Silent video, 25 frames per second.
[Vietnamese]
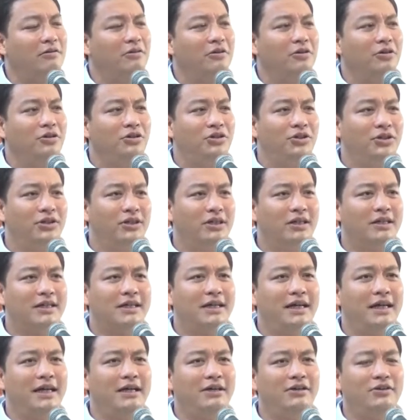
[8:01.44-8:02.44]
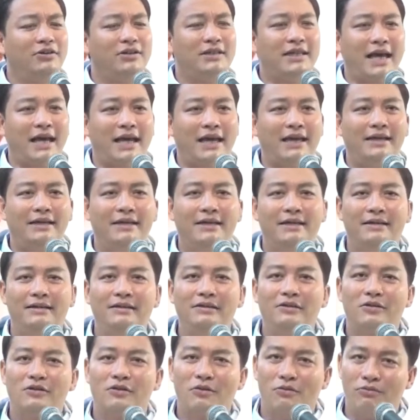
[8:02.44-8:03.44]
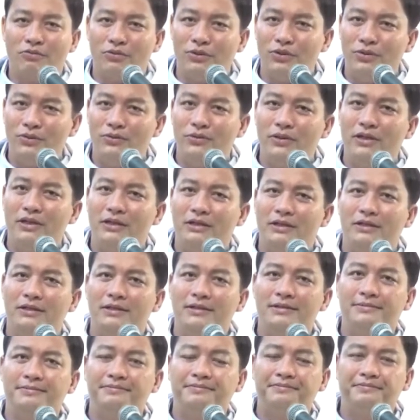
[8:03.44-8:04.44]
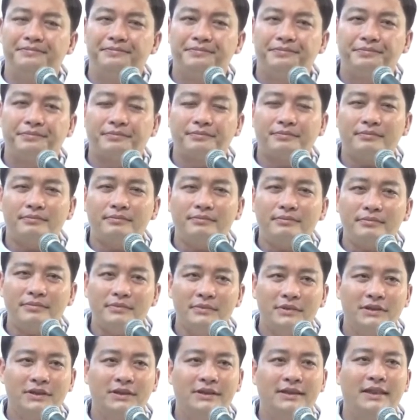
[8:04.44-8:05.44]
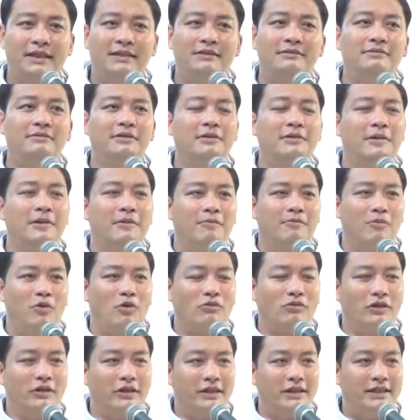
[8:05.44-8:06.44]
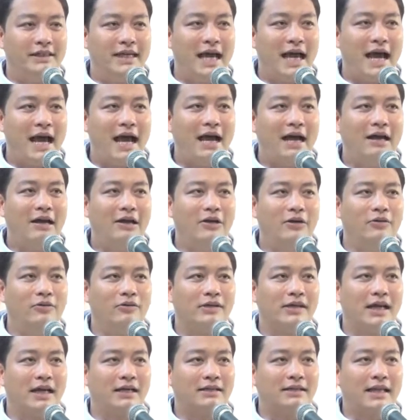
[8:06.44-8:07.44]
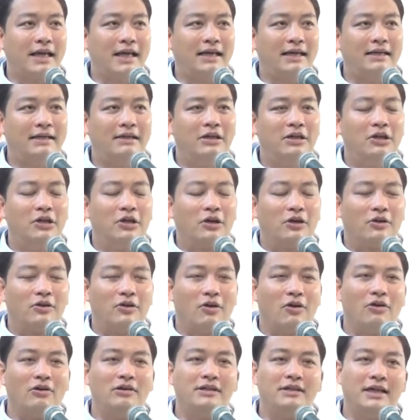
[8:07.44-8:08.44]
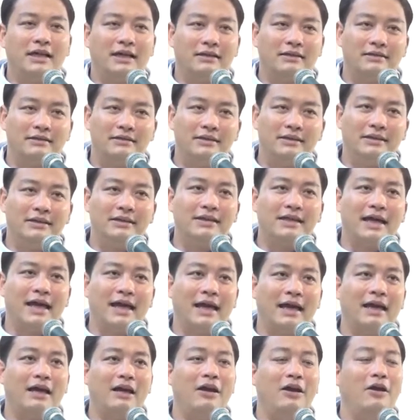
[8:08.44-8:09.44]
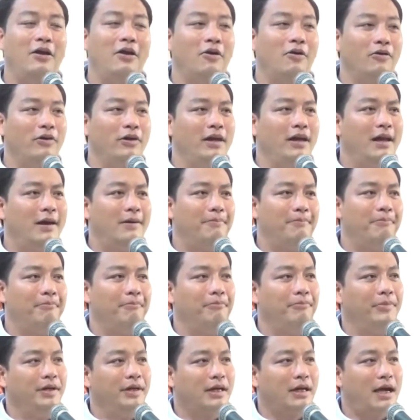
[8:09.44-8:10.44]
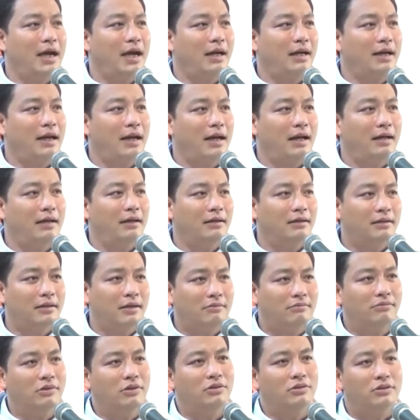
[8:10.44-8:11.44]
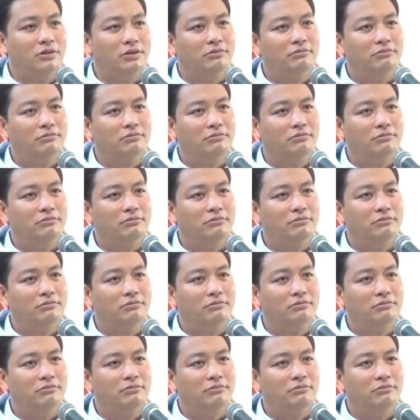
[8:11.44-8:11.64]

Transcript: trước khi nó chạy đến cùng chúa nữa cho nên một người cha luôn giang tay đón nhận những kẻ lỗi lầm biết ăn năn thống hối